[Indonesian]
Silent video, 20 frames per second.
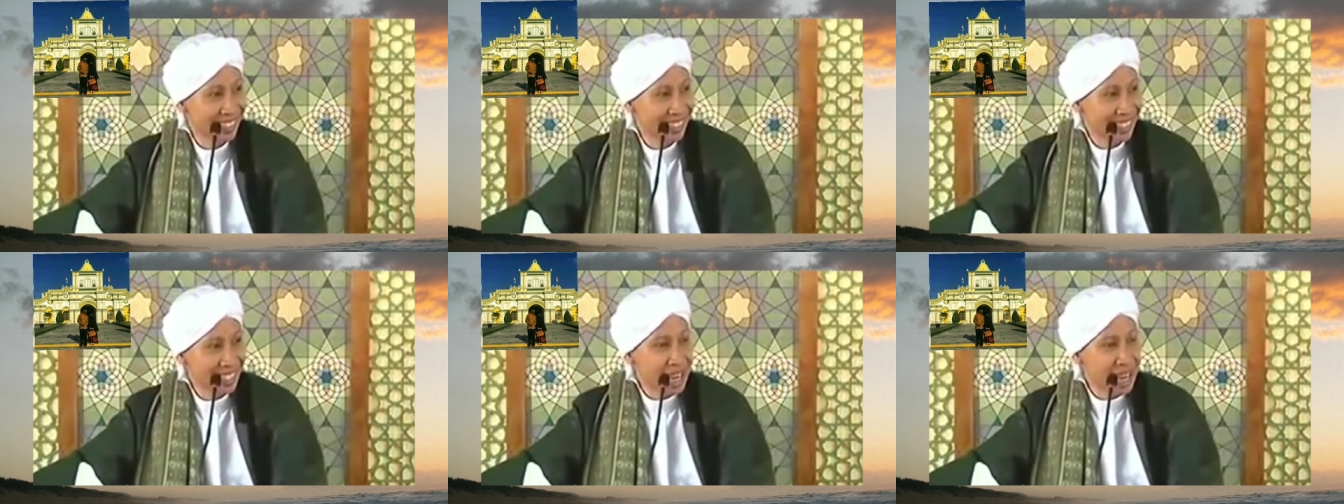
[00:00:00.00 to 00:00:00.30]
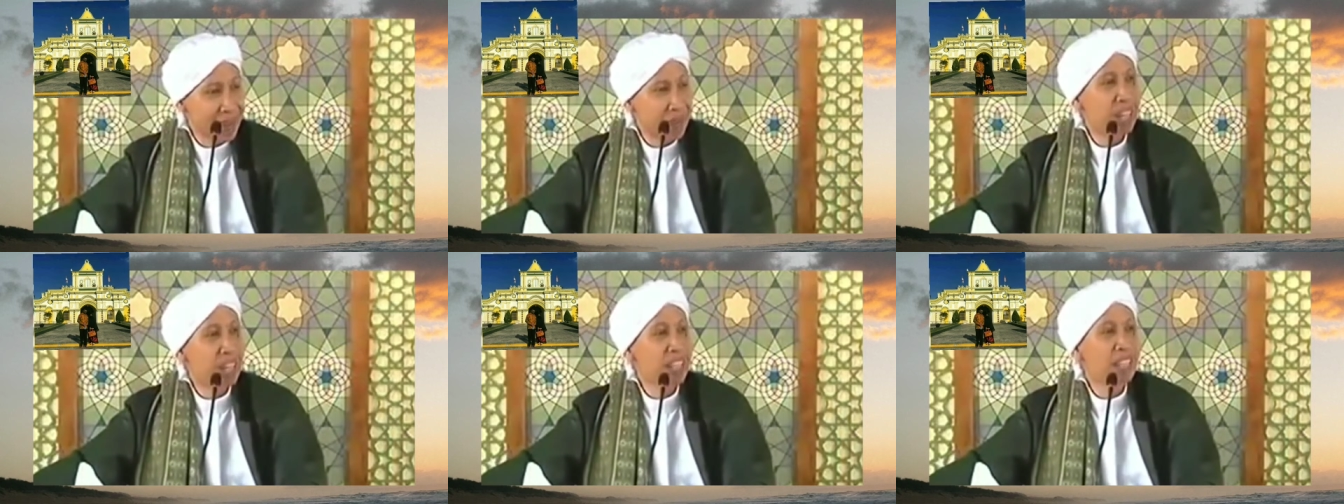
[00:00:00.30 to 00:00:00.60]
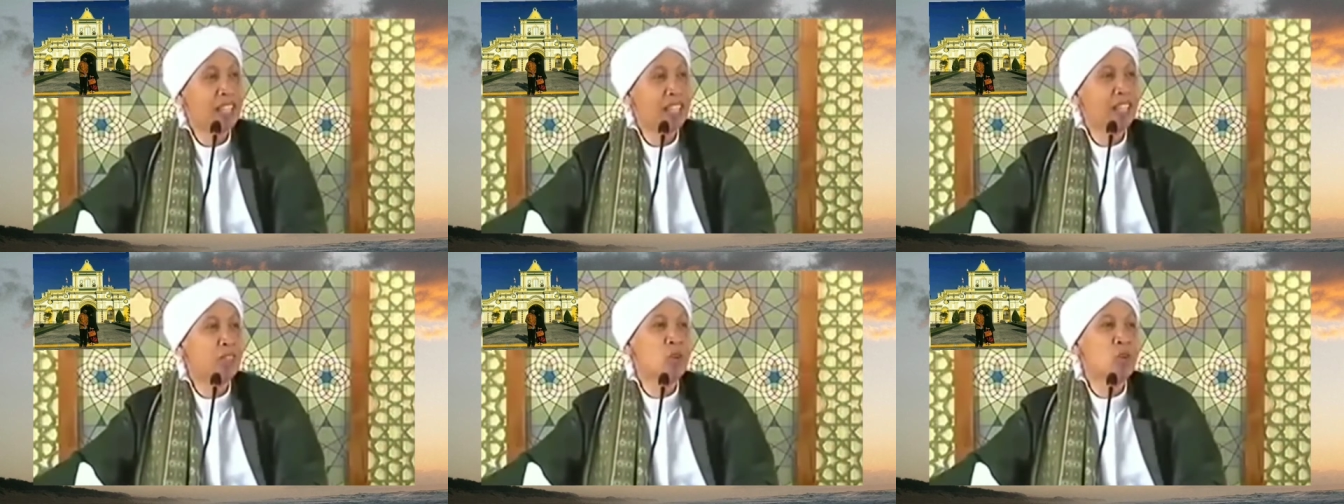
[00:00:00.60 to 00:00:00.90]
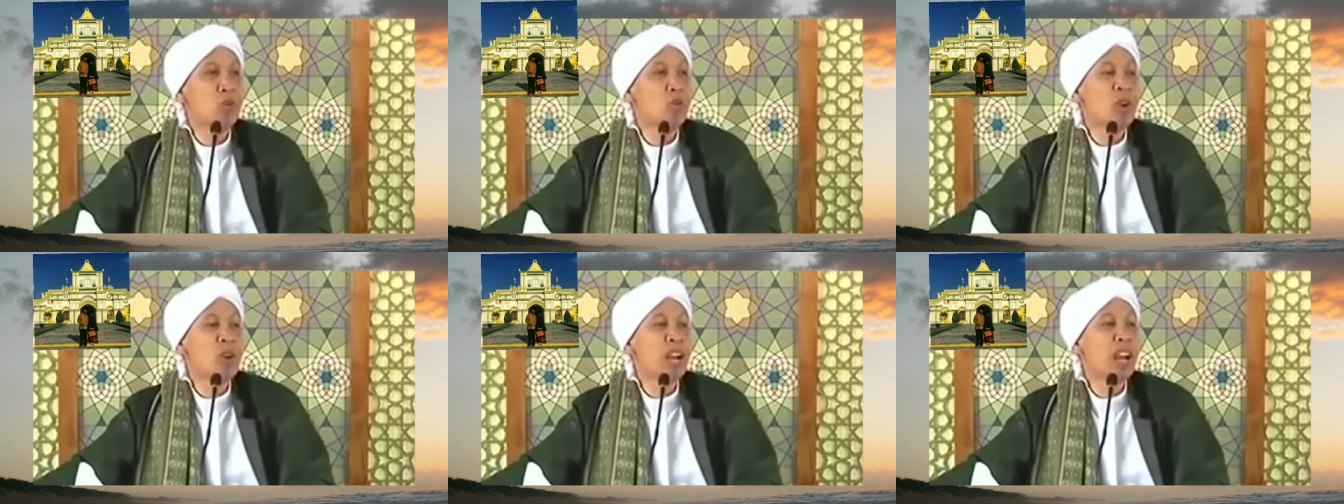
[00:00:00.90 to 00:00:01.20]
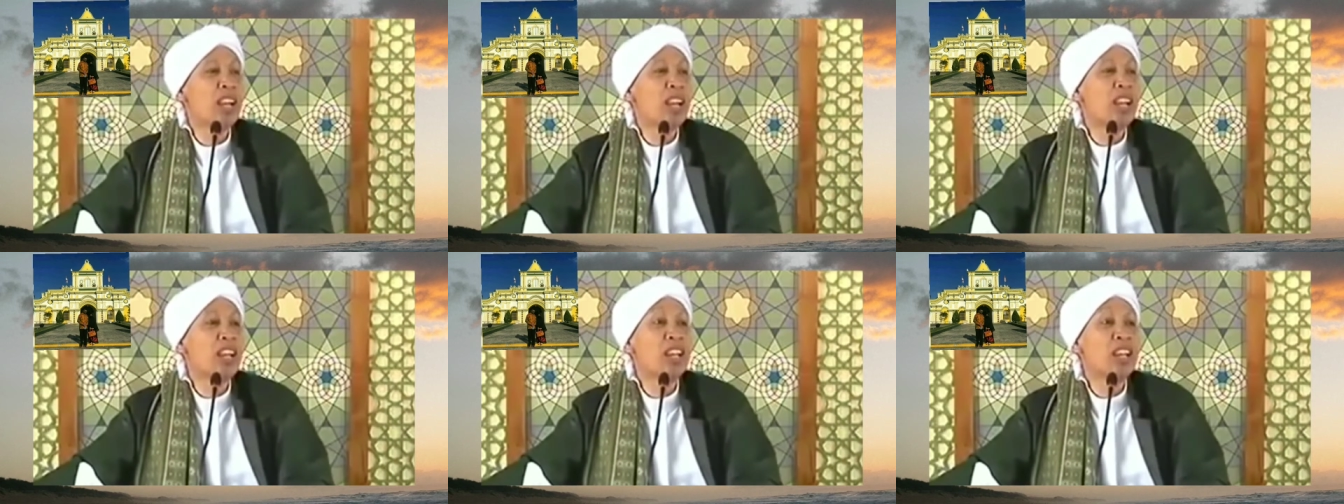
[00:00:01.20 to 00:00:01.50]
Berarti itu bukan
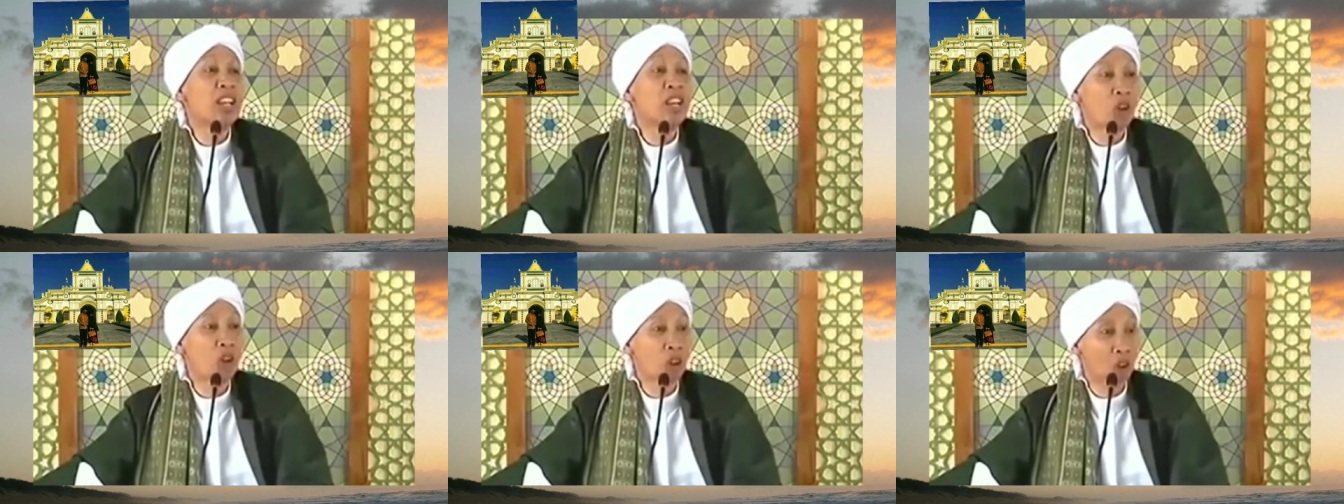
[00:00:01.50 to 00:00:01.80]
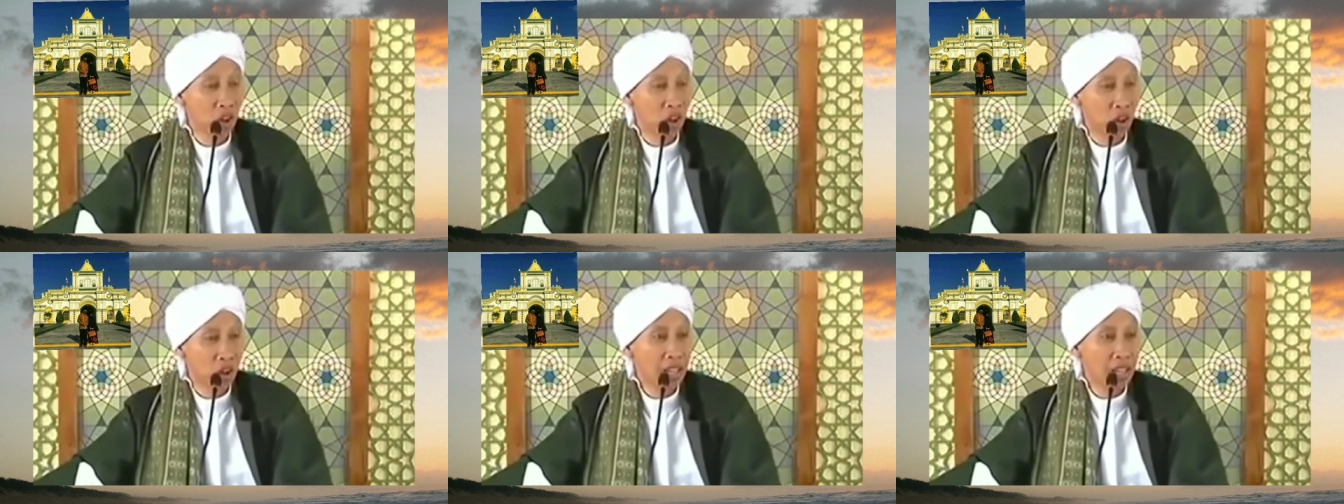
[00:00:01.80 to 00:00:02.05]
dari nol.